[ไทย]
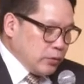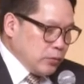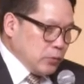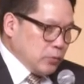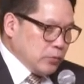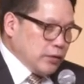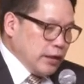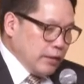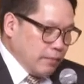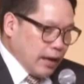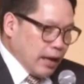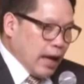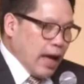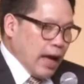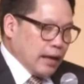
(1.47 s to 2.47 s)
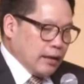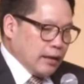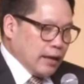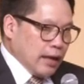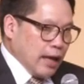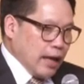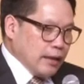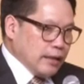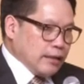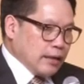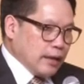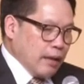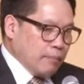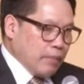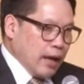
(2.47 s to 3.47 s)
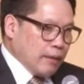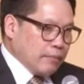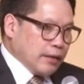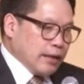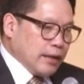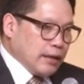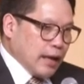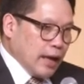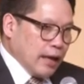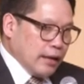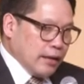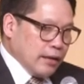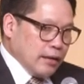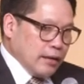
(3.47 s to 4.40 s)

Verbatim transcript: อยู่สี่ประการในการที่จะนำพาประเทศไทย